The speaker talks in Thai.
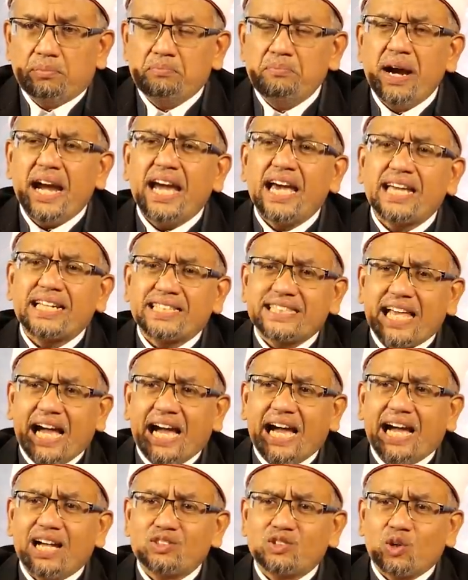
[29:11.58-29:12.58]
เมต
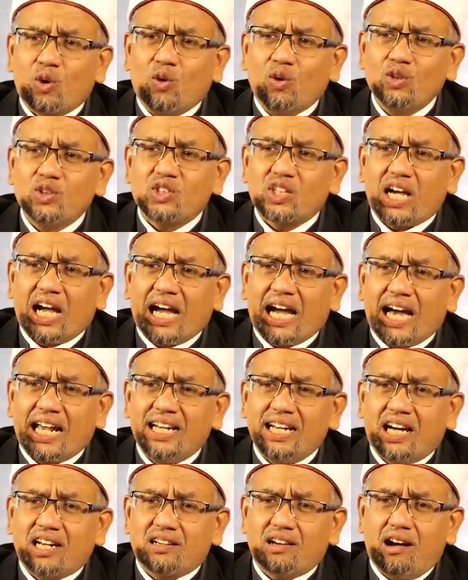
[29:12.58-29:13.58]
ตาสงสาร
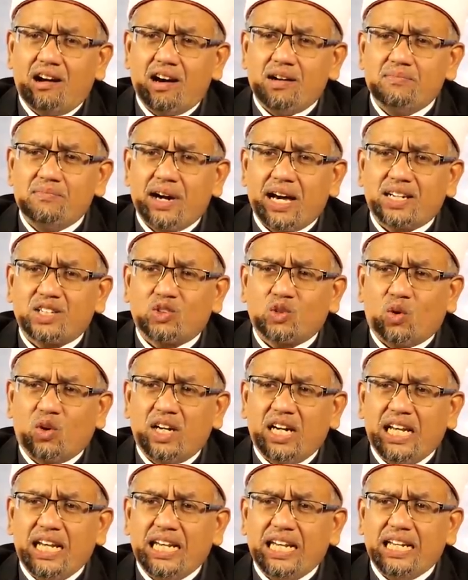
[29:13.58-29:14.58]
นะเราะห์มัตตัว
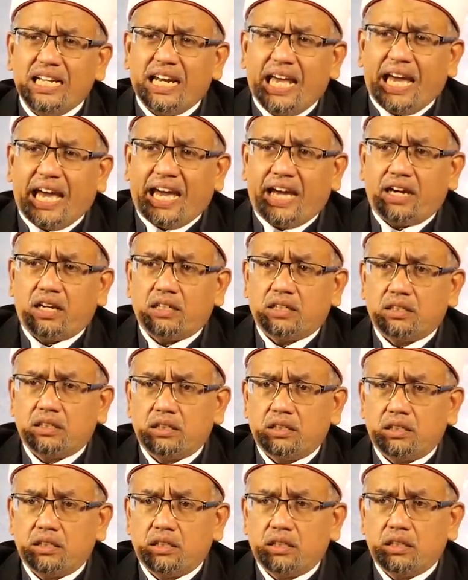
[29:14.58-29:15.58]
นี้แหละ
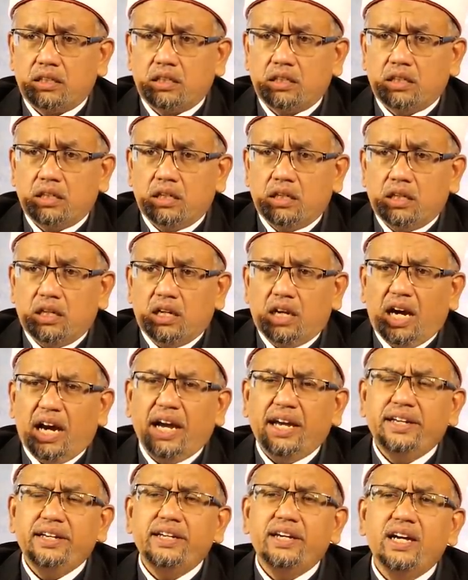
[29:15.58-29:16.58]

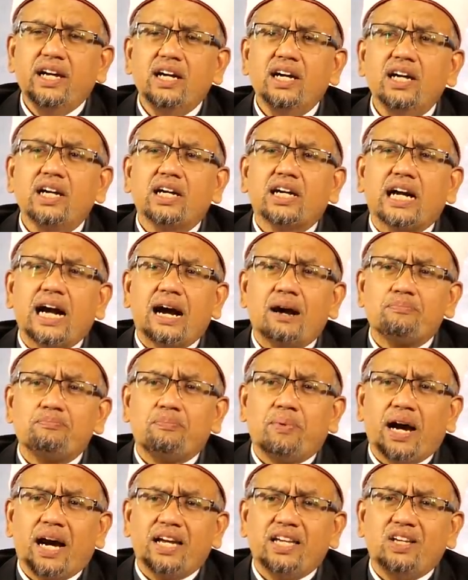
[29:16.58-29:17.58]
ให้นึกกลับ
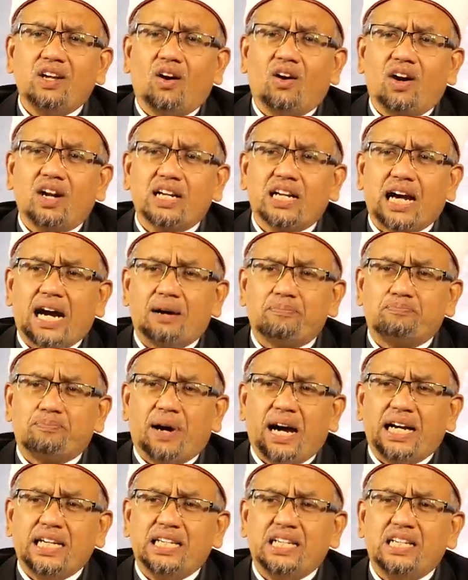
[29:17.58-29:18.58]
ไปย้อนกลับ
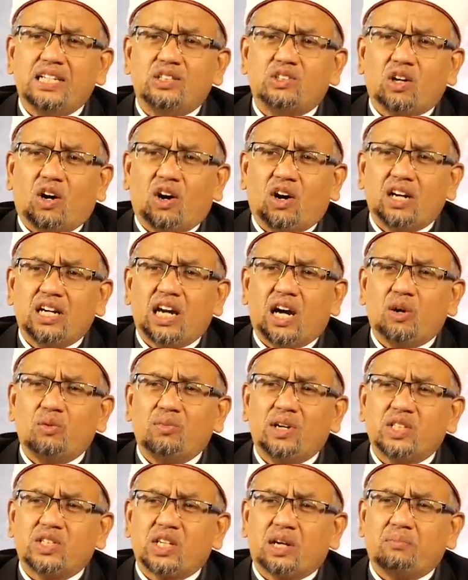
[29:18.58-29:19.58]
ไปอีตอนเรา
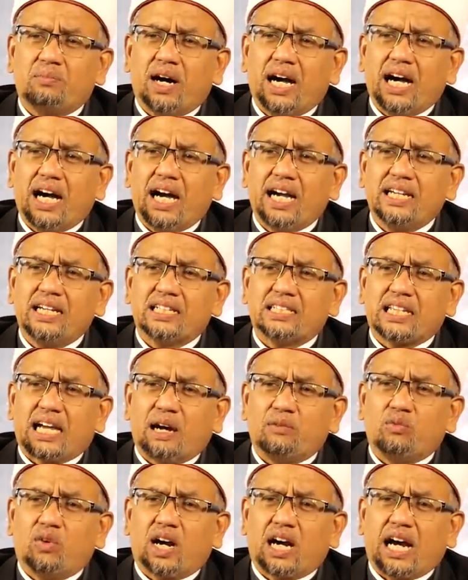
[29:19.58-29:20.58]
ไม่สบายเนี่ย
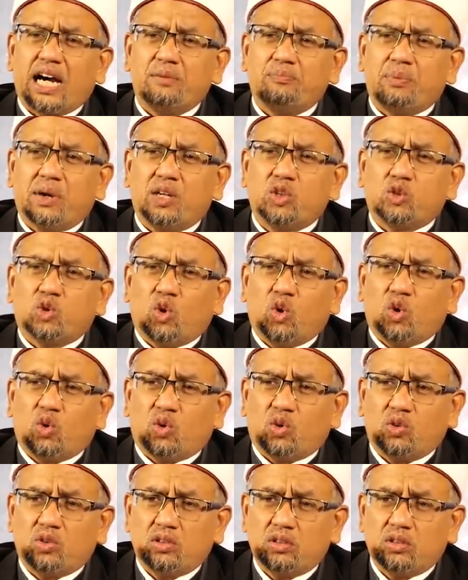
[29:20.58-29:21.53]
ถามว่าใครเป็นทุกข์